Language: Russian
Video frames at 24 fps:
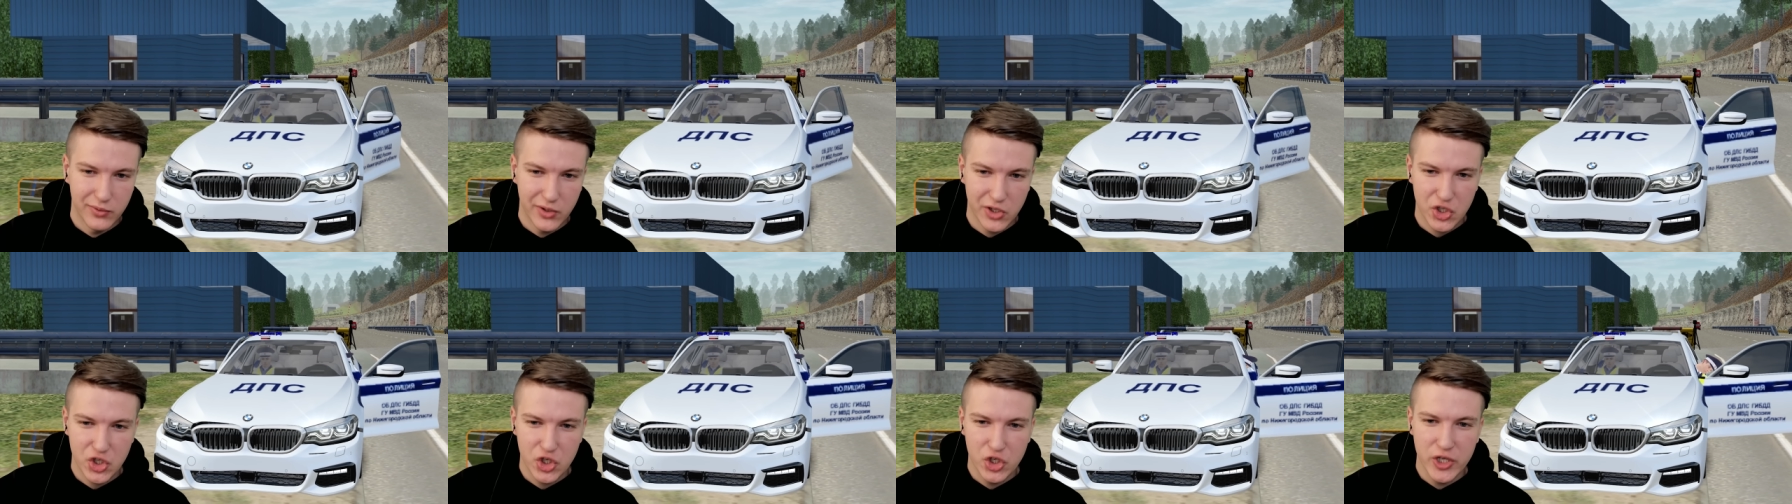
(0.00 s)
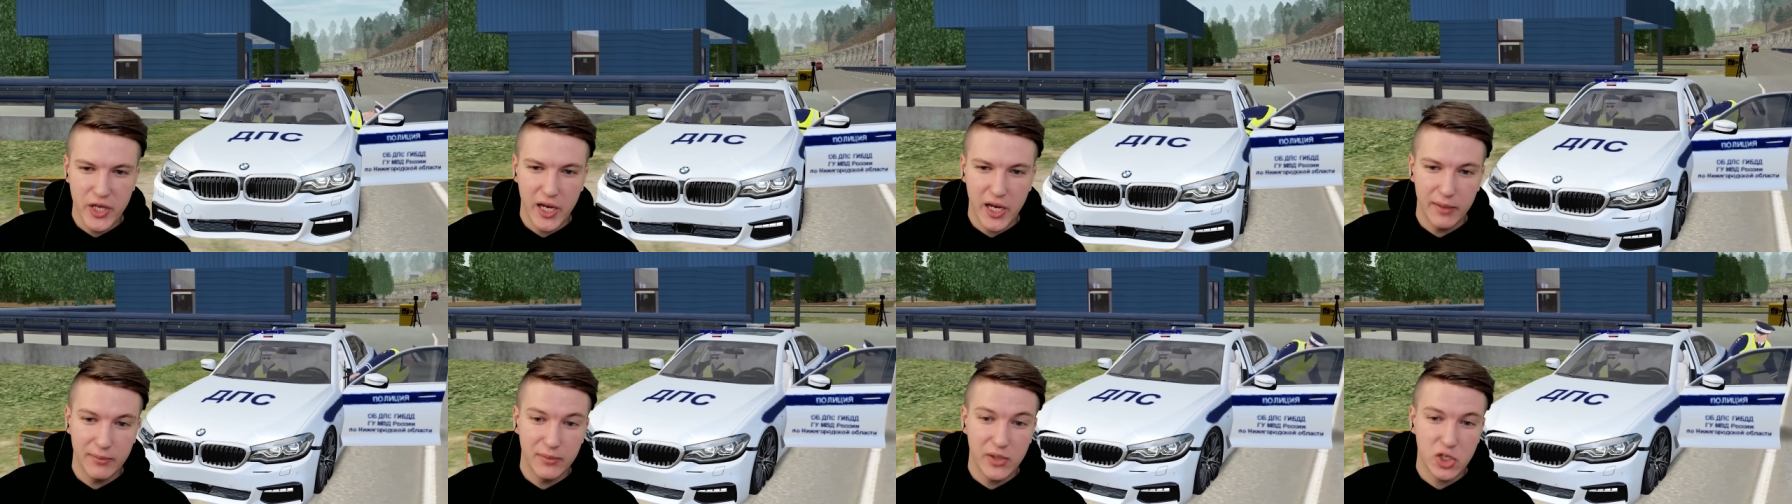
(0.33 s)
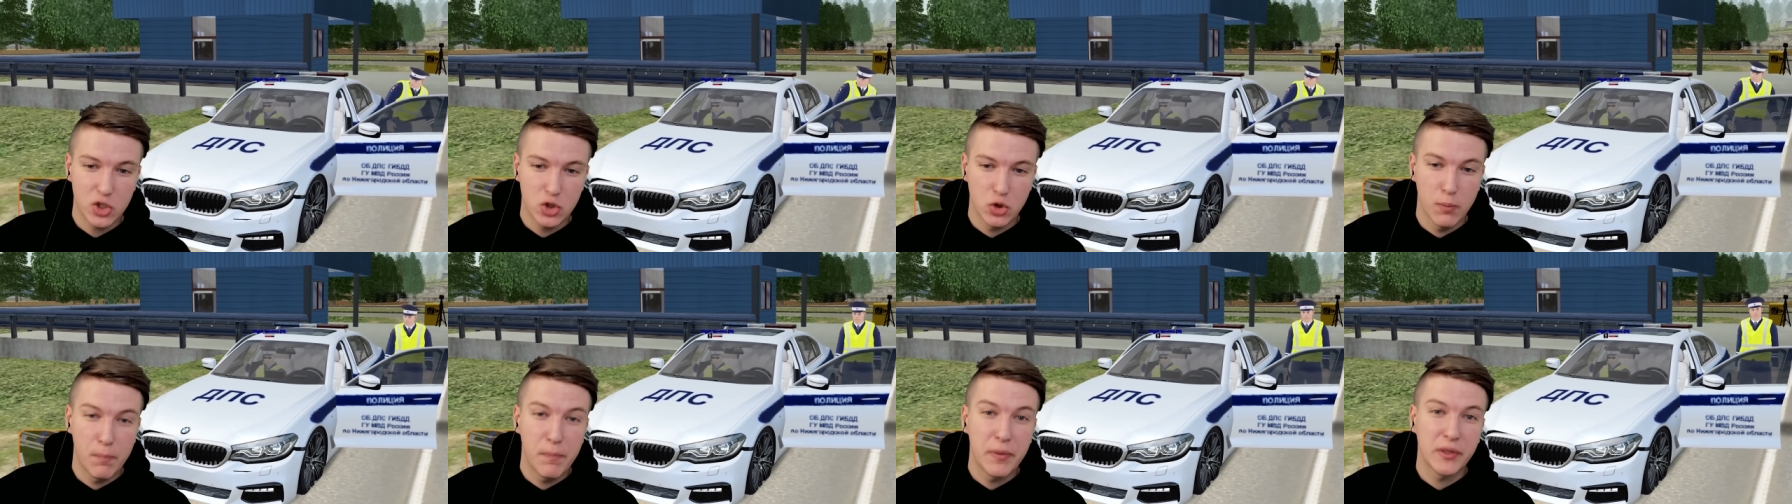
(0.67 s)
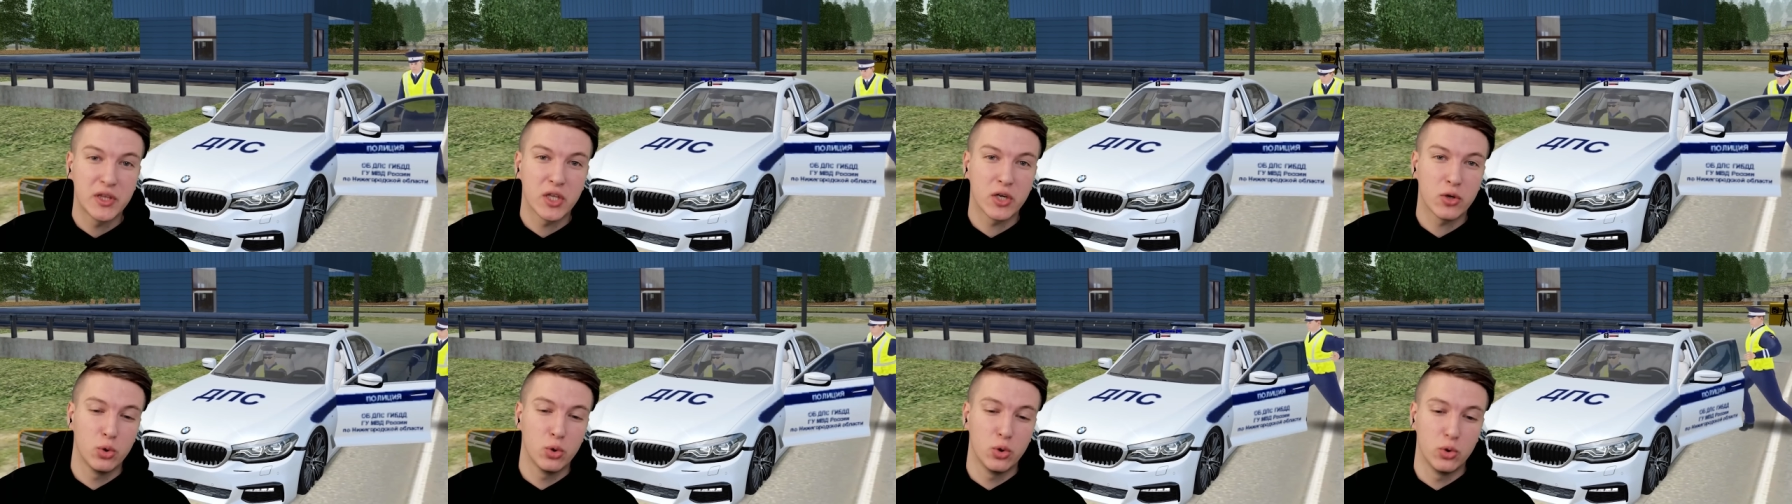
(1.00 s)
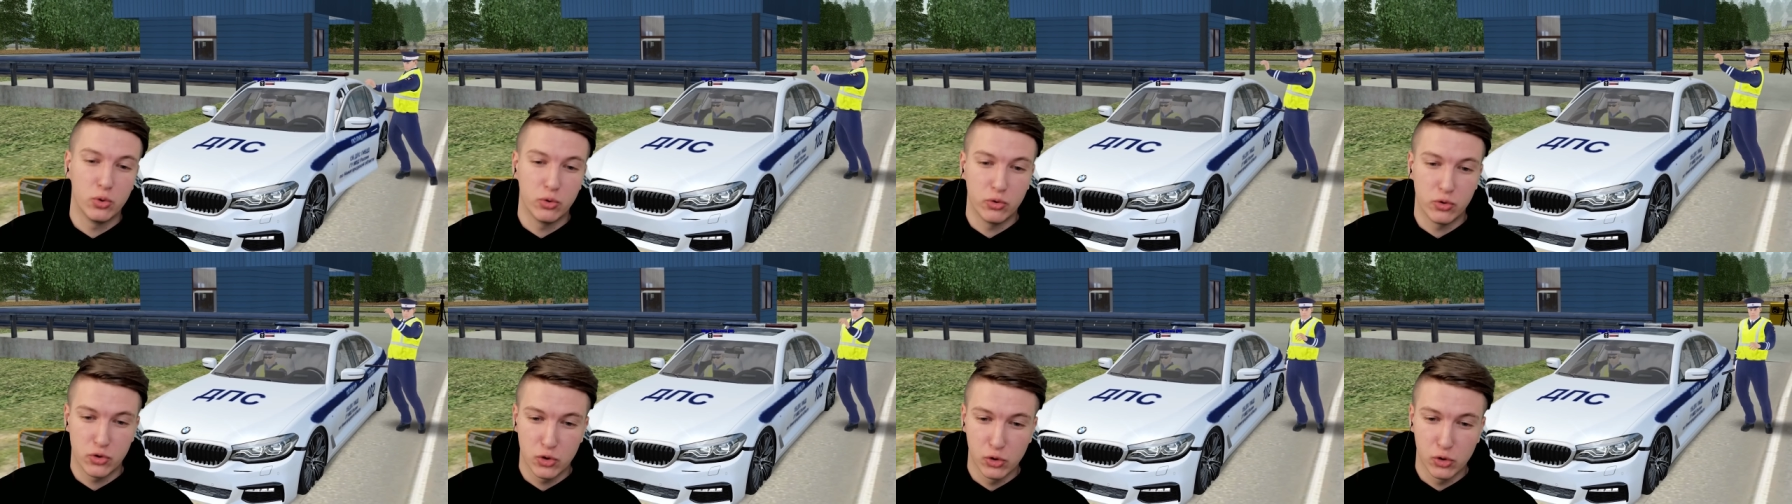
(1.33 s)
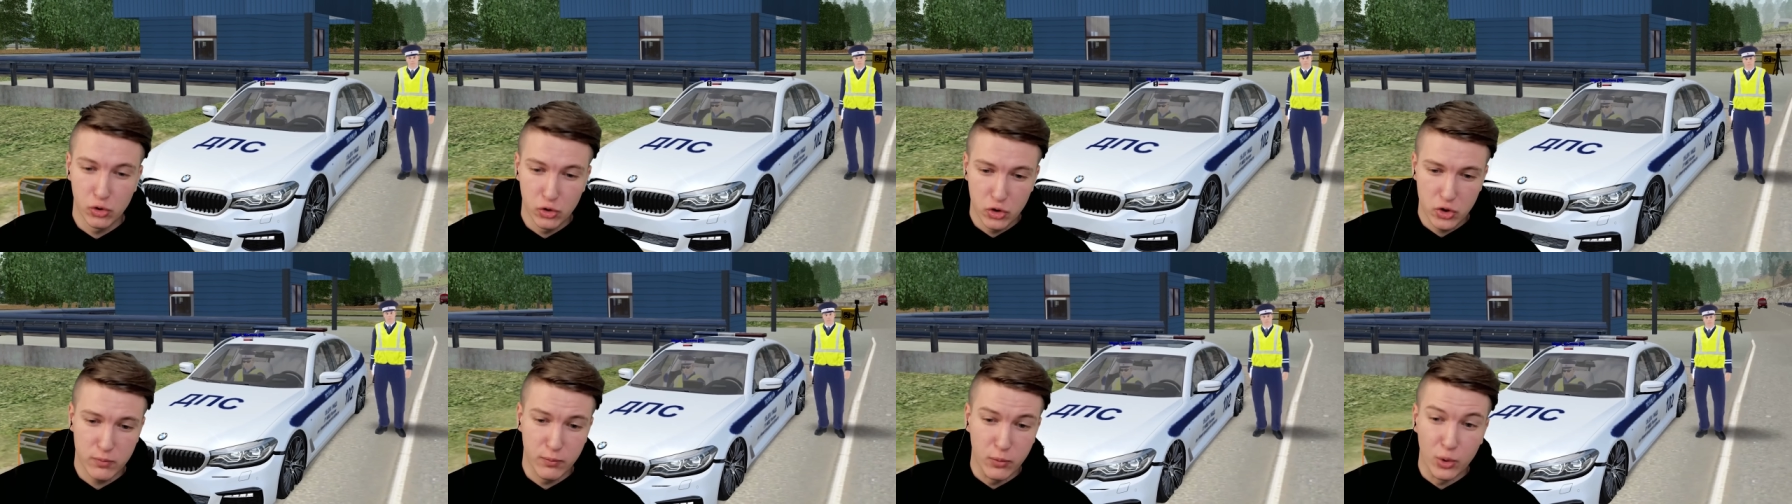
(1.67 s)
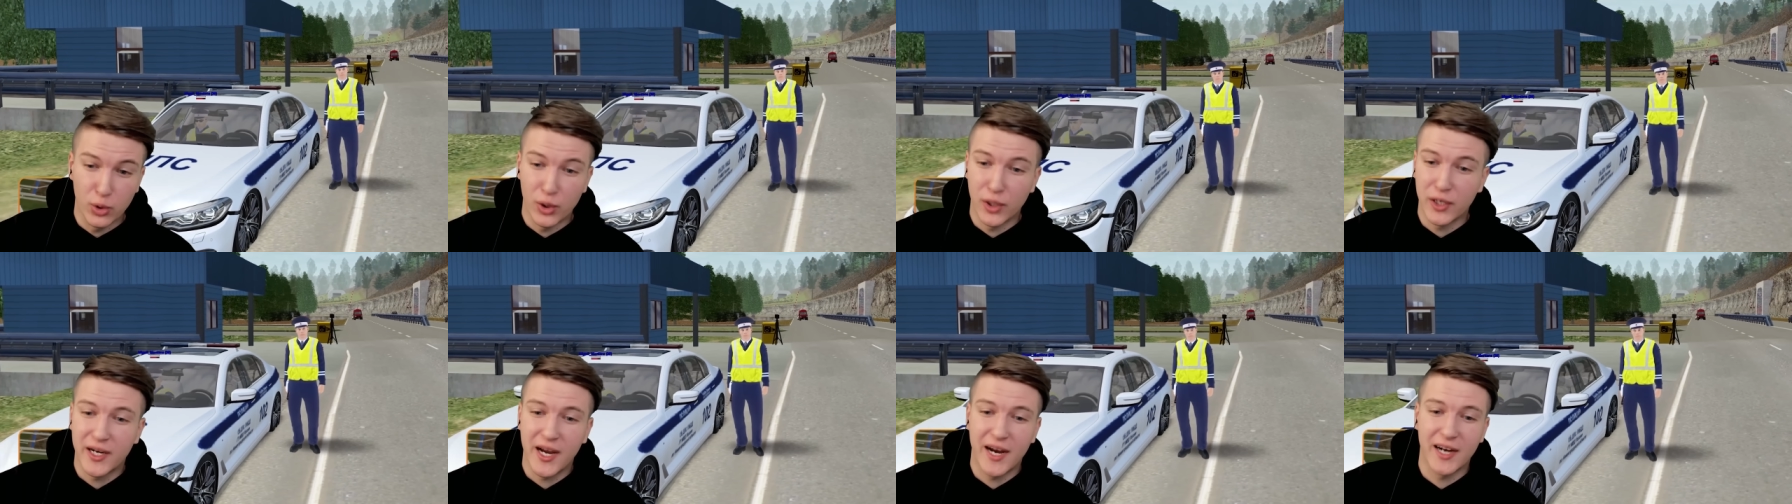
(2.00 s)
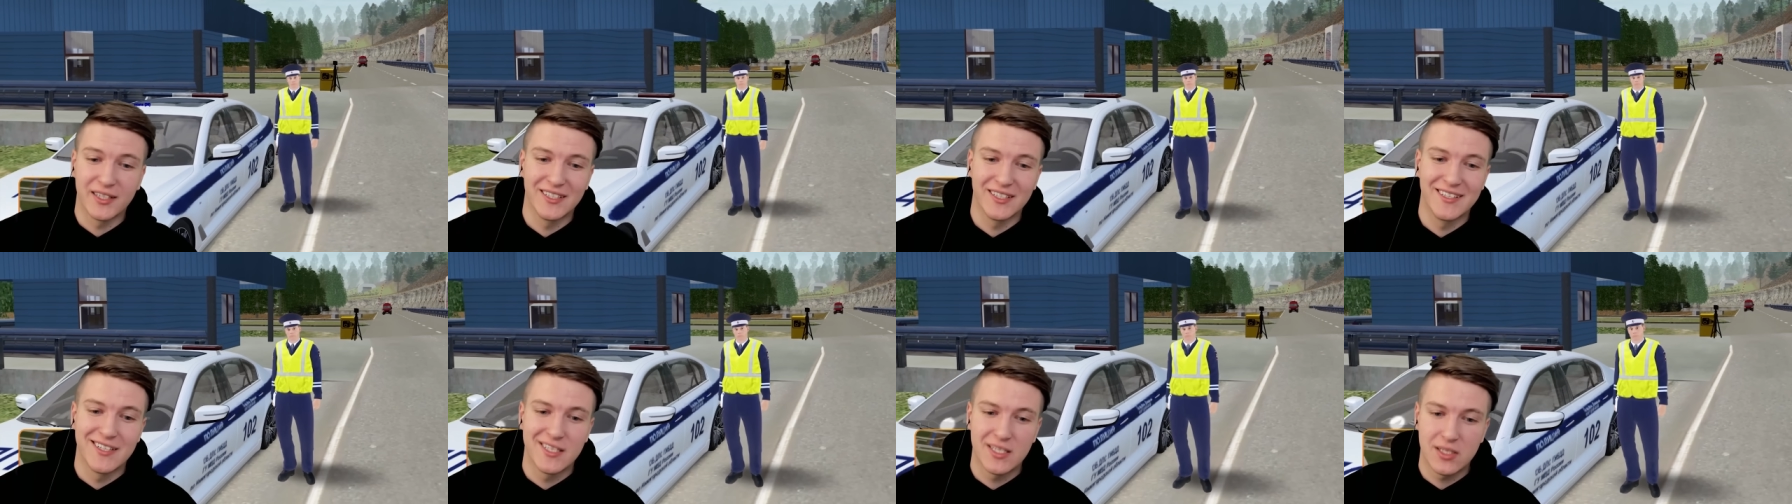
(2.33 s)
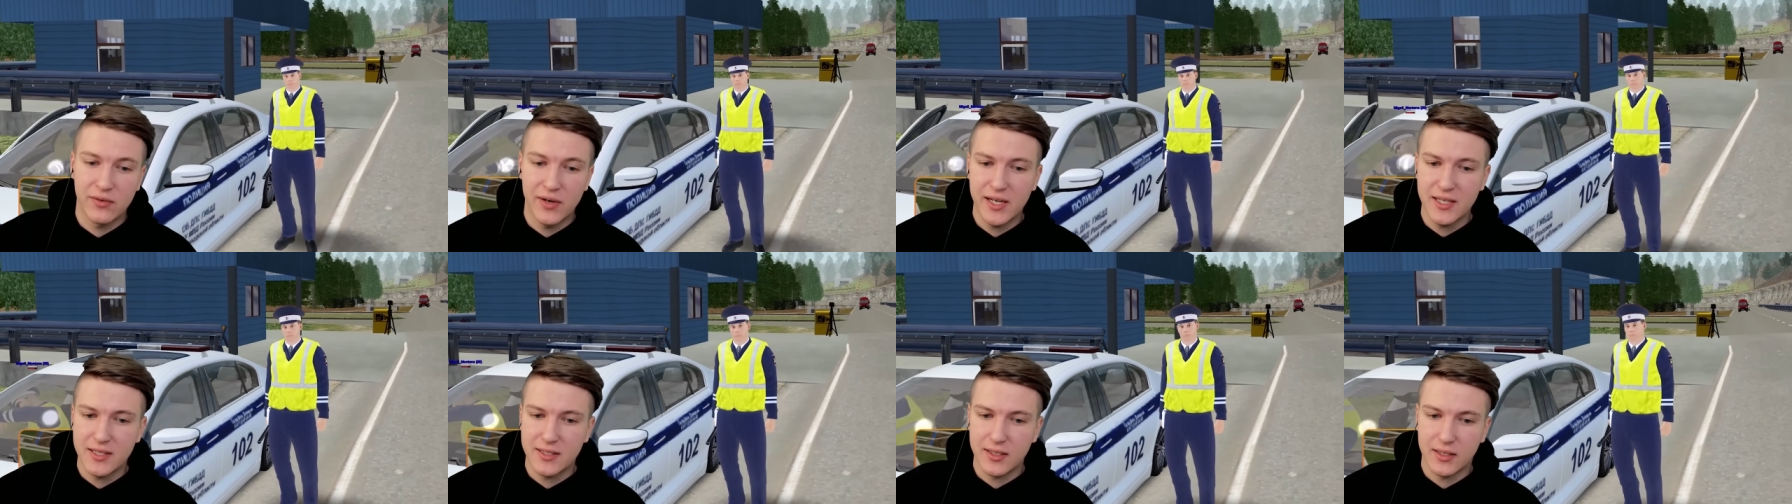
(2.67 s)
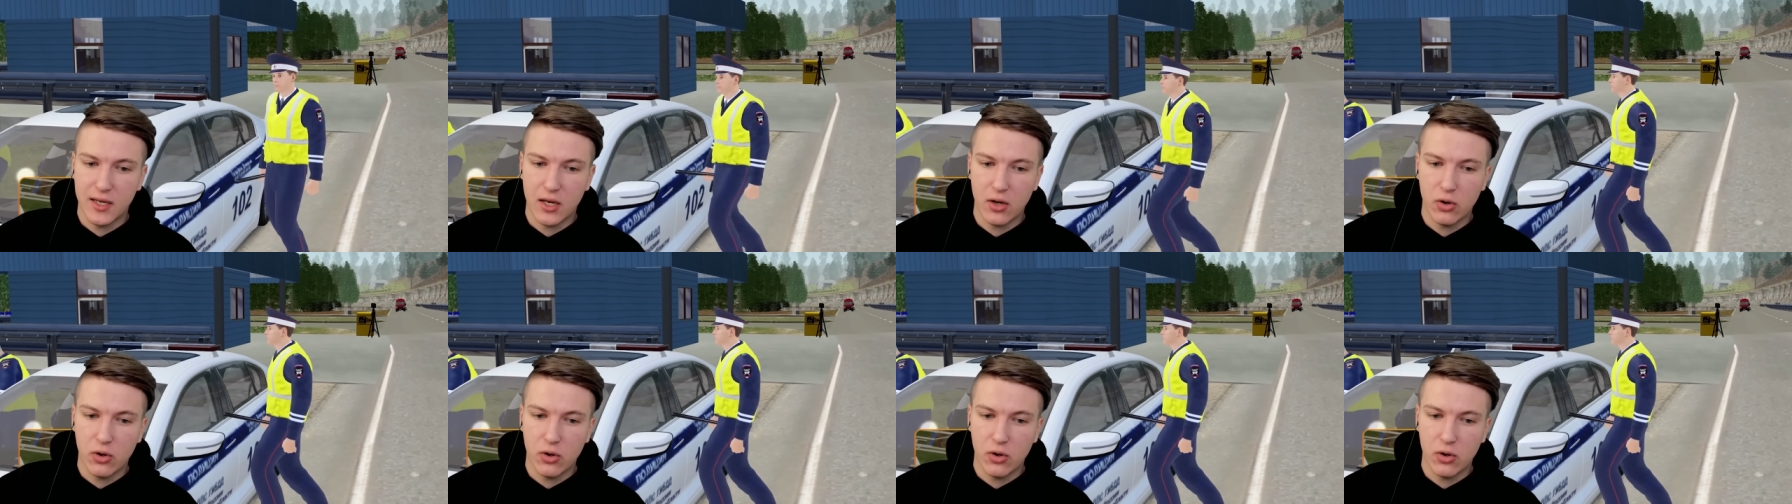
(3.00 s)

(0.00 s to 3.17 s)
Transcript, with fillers: начинаем нашу патрульную службу, или как это называется.